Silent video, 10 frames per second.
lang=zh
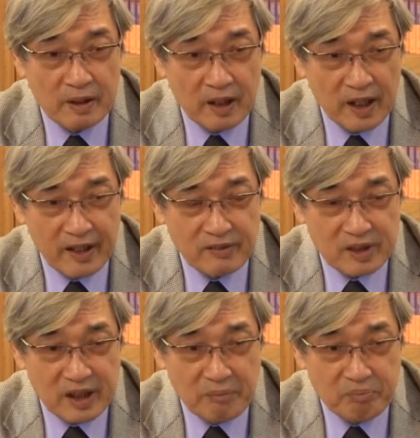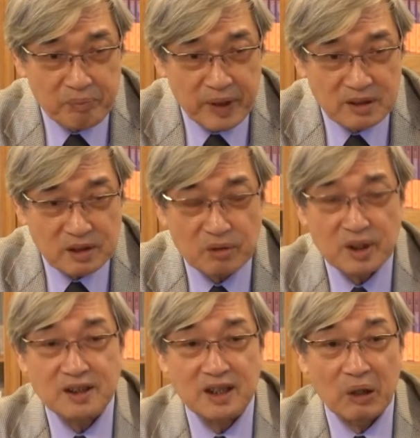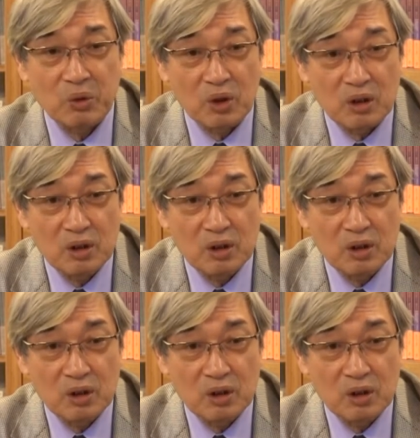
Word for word: 连单兵都能掌握。